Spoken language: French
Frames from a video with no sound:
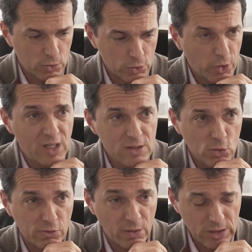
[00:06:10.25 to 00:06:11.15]
nos
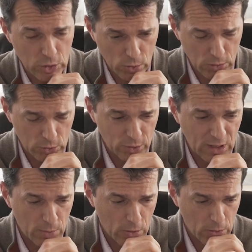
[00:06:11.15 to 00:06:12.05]
organismes de formation et
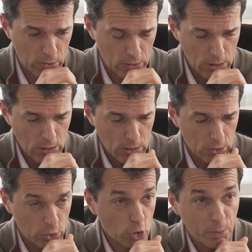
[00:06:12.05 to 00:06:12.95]
notamment
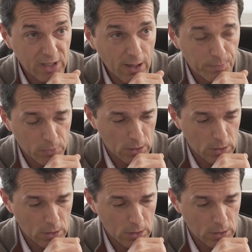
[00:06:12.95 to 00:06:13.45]
notre OPCA.